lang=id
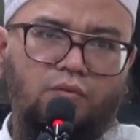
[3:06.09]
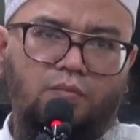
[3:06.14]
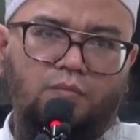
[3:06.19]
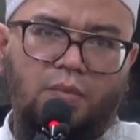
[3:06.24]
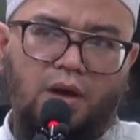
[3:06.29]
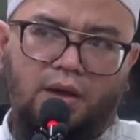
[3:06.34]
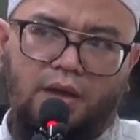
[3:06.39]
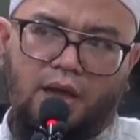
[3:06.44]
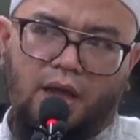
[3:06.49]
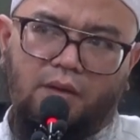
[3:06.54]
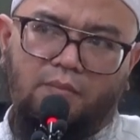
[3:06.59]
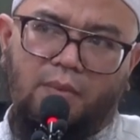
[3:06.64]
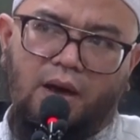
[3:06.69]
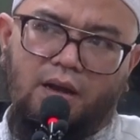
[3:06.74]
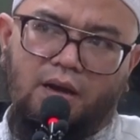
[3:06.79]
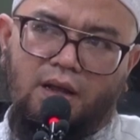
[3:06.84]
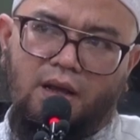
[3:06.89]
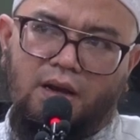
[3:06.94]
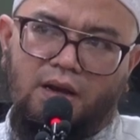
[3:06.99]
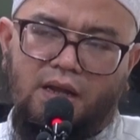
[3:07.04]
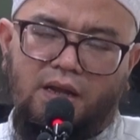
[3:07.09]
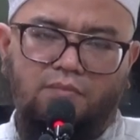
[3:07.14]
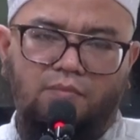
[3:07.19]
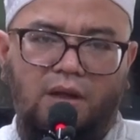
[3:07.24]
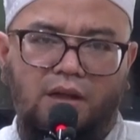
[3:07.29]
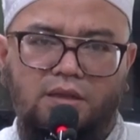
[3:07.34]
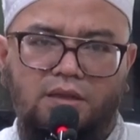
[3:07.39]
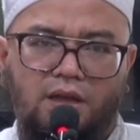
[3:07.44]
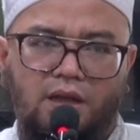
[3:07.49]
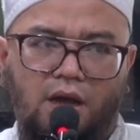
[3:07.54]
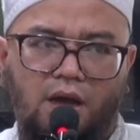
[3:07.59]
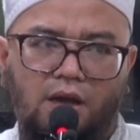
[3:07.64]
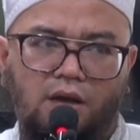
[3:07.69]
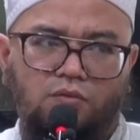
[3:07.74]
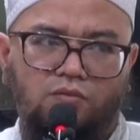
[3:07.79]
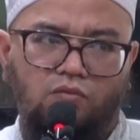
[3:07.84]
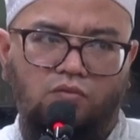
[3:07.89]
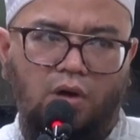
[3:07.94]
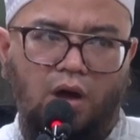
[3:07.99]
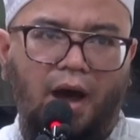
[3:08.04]
bagaimana nikmatnya
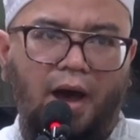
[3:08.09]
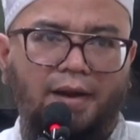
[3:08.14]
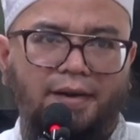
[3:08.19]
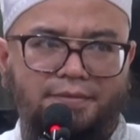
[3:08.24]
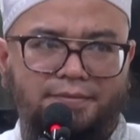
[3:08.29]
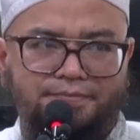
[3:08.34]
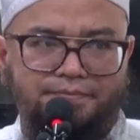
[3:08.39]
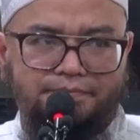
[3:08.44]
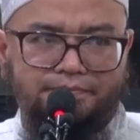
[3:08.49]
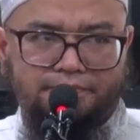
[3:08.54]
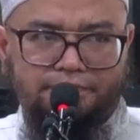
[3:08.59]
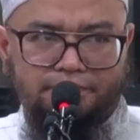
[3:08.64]
Al-Qur'an